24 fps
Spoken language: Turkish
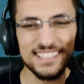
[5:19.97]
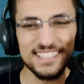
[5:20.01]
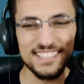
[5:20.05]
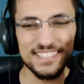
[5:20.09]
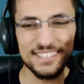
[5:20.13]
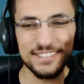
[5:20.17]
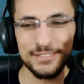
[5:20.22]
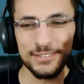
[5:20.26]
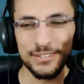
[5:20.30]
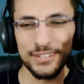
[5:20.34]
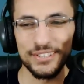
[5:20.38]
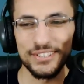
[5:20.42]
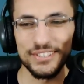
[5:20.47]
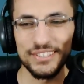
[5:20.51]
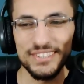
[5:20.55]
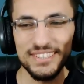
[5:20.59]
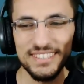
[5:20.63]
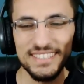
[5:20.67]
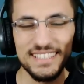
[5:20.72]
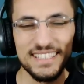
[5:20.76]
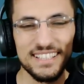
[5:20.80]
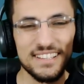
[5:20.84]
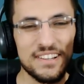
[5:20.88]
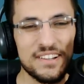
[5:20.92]
cadı güzel.
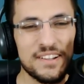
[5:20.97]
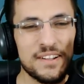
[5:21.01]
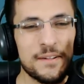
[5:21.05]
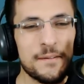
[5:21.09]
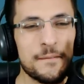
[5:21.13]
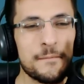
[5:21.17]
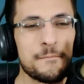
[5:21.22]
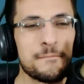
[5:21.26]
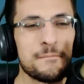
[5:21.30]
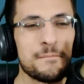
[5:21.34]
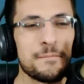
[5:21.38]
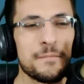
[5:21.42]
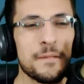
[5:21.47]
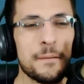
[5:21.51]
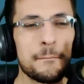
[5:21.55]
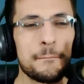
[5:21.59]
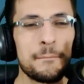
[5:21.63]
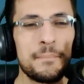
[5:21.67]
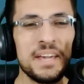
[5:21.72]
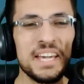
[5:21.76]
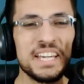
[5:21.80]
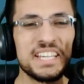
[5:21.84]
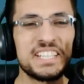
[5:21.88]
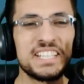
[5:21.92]
istiyordun.
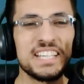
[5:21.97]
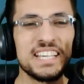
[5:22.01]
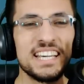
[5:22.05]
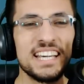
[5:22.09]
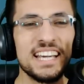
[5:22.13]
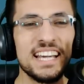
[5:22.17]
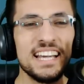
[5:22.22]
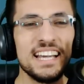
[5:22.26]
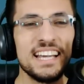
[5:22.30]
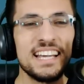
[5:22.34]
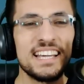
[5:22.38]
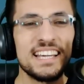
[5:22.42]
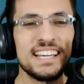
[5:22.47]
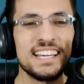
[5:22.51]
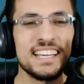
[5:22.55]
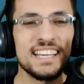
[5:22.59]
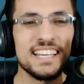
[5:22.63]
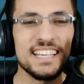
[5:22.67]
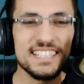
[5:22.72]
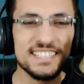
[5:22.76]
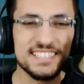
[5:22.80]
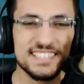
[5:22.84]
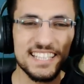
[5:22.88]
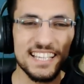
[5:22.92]
Peki Aynen.
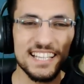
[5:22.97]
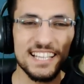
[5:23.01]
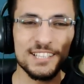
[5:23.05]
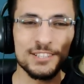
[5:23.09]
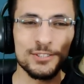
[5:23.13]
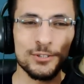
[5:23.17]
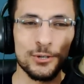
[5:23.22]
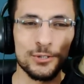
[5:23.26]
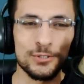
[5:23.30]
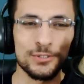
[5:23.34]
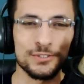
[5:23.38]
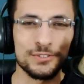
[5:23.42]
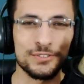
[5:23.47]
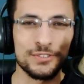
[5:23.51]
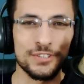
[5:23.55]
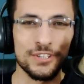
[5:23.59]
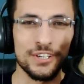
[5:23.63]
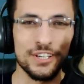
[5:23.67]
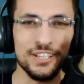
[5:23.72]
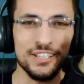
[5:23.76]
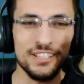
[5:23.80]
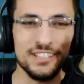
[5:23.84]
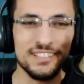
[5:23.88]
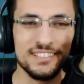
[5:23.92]
iskelet
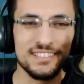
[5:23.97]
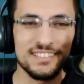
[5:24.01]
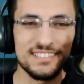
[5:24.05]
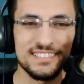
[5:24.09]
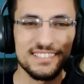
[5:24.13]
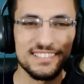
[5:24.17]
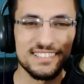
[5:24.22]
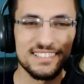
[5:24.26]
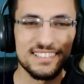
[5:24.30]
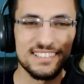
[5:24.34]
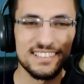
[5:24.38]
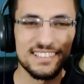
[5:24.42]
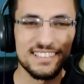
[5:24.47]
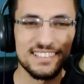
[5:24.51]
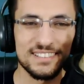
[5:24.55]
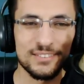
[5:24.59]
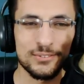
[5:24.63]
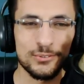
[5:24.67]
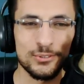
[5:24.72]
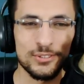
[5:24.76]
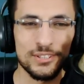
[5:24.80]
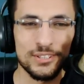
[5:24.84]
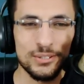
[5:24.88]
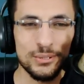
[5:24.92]
ordusu.
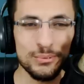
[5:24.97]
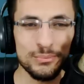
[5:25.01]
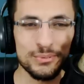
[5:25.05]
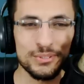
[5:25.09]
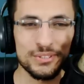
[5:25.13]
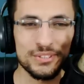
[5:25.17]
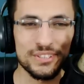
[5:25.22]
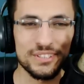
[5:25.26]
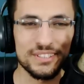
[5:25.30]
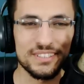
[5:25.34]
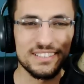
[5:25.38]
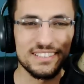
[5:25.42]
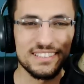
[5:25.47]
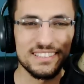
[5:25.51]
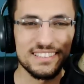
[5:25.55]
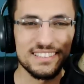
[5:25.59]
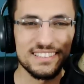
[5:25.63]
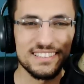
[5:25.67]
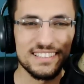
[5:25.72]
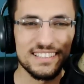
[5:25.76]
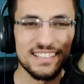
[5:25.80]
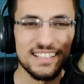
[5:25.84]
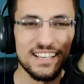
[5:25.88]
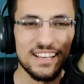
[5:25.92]
Kullanıyor e, muydun? Ya, o da
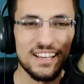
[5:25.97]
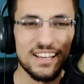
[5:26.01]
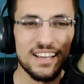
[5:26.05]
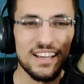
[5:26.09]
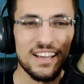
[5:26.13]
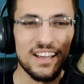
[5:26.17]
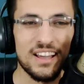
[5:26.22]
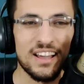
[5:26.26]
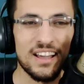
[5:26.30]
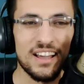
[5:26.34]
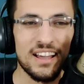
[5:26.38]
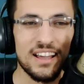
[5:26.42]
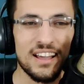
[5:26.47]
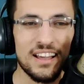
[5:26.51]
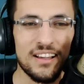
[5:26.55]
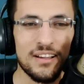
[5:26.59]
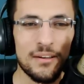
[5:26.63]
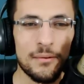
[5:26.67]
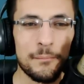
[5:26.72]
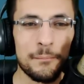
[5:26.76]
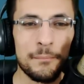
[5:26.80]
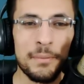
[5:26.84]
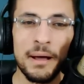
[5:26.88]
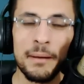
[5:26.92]
güzel, o da güzel, o da
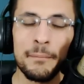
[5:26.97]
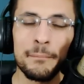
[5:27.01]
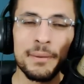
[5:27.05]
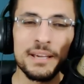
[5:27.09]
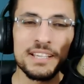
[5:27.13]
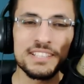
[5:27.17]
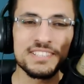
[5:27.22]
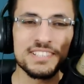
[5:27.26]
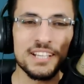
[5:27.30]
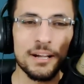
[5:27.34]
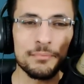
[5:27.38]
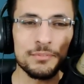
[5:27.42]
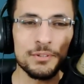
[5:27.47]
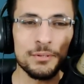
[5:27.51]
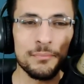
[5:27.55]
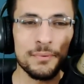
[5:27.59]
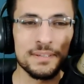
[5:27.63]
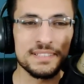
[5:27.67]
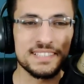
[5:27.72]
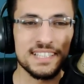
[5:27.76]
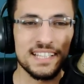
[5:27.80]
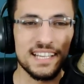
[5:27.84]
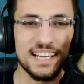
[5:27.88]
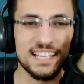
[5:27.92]
kullanılır. Ben 5 yaptım yani.
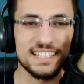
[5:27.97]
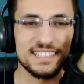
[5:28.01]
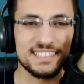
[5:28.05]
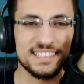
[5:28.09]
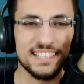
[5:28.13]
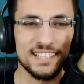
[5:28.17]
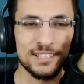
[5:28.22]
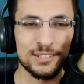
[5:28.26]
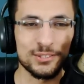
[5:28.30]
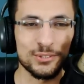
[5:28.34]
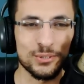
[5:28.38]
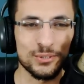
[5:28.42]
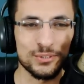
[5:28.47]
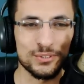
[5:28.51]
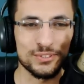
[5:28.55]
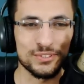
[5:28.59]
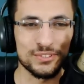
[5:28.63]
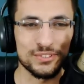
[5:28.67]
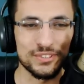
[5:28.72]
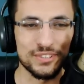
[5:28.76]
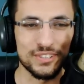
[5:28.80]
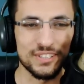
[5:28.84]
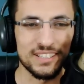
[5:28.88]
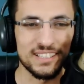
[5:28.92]
mesela iskelet
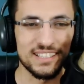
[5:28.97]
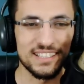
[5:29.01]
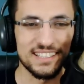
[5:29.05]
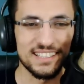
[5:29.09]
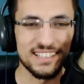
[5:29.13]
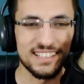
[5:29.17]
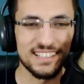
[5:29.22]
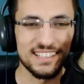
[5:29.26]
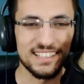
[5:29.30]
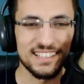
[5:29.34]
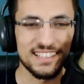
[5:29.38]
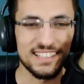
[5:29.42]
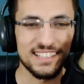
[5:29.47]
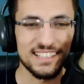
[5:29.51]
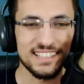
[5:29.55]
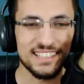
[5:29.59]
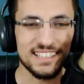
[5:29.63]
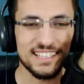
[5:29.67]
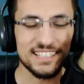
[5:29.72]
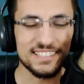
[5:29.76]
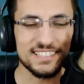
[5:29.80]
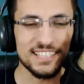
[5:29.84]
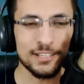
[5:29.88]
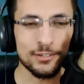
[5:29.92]
ordusunu.
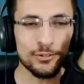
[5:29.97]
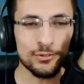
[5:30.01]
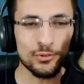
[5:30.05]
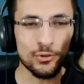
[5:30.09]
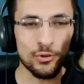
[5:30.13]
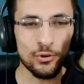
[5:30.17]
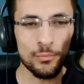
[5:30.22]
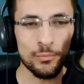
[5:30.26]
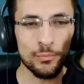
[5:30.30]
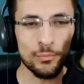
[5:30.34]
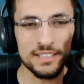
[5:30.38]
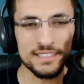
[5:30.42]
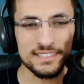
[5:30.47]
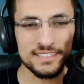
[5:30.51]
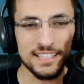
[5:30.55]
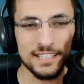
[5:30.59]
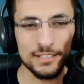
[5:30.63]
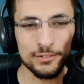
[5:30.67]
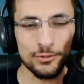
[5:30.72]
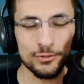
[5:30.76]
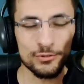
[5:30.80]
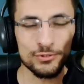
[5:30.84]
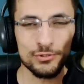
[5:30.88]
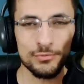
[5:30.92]
Geçen gün o
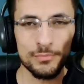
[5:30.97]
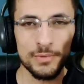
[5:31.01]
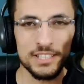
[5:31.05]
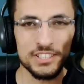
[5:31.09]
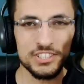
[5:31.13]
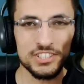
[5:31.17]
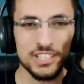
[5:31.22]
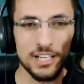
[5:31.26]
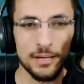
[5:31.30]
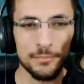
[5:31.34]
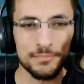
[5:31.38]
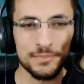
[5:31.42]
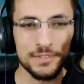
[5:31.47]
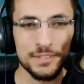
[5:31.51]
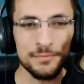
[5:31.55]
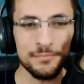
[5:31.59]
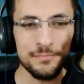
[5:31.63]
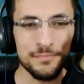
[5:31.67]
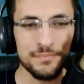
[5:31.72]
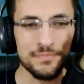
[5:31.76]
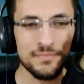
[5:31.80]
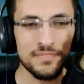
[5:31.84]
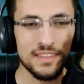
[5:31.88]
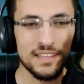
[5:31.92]
iskelet Ordusu 5 yaptım.
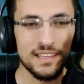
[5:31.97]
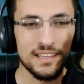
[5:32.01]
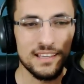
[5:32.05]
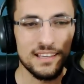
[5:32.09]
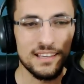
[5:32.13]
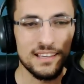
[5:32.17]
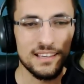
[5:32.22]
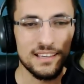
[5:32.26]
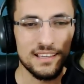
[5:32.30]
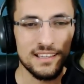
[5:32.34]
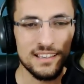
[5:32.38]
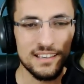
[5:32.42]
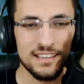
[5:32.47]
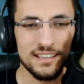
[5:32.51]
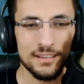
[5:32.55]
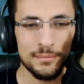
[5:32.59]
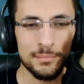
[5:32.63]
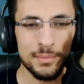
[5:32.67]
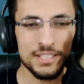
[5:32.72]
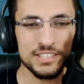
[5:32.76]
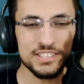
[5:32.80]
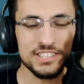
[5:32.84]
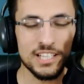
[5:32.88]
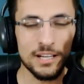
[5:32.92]
Inşallah.
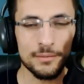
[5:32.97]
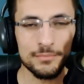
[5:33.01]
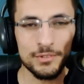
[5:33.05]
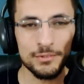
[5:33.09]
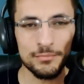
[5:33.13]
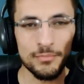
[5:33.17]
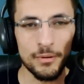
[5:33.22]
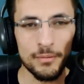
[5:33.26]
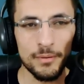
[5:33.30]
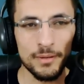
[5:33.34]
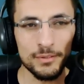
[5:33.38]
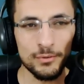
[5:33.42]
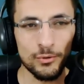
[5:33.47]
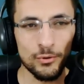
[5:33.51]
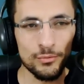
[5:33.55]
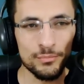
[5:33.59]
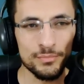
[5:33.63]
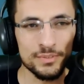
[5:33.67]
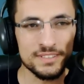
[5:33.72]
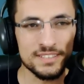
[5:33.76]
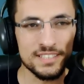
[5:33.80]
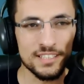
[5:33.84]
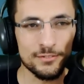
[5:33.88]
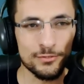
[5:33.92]
5 ee, yaptım hemen
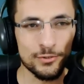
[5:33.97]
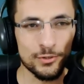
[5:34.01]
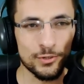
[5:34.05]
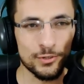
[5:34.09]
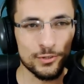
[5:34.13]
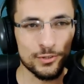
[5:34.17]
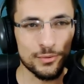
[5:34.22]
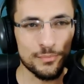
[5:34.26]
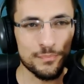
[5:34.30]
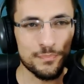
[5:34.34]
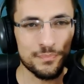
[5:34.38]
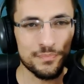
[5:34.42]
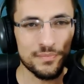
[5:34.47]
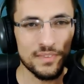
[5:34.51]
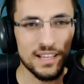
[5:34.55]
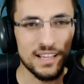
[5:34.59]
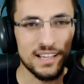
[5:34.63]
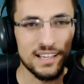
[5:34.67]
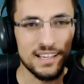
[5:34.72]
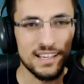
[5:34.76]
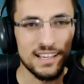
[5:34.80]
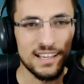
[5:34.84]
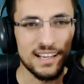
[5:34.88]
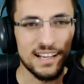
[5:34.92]
11 seviye oldum.
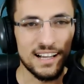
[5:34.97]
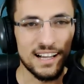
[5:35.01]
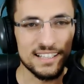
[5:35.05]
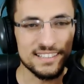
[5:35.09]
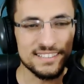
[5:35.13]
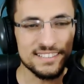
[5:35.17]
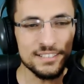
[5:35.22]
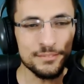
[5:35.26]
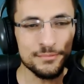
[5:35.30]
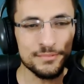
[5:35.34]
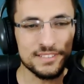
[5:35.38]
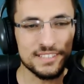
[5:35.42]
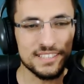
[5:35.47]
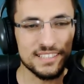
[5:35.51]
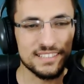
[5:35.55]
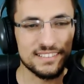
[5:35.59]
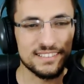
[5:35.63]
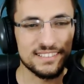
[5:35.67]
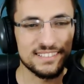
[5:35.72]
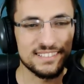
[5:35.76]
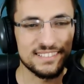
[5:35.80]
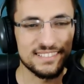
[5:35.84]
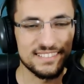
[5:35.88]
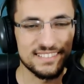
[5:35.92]
Hazır mısın?
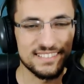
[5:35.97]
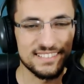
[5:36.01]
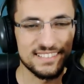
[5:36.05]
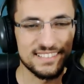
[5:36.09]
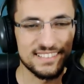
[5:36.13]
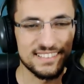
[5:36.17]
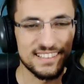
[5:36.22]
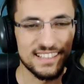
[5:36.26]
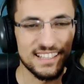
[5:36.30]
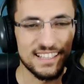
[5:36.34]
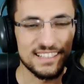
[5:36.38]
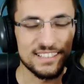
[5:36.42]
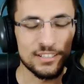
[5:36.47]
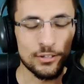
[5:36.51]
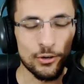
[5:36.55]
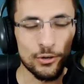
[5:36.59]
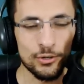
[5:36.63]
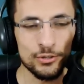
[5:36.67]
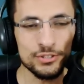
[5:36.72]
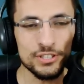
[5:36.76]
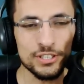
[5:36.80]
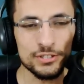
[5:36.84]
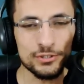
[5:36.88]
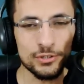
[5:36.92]

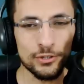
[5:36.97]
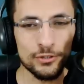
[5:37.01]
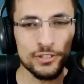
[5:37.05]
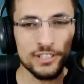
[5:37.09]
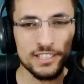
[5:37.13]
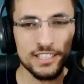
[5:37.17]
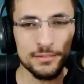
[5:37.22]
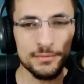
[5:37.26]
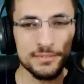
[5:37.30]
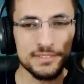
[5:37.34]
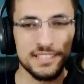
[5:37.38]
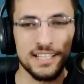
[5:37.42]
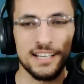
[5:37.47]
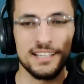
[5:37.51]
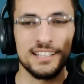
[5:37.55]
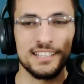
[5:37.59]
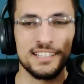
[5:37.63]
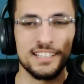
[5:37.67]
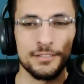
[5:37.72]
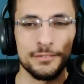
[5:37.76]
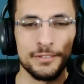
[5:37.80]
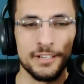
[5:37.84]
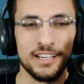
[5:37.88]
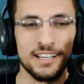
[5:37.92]
Önce soldaki mi
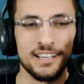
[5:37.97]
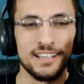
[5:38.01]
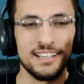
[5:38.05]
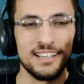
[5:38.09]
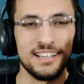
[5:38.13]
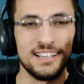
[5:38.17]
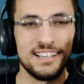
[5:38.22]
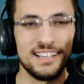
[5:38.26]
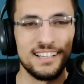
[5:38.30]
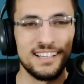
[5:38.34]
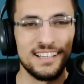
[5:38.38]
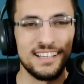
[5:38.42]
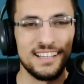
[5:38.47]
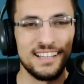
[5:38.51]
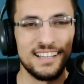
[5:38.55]
sağdaki mi? Hazırım.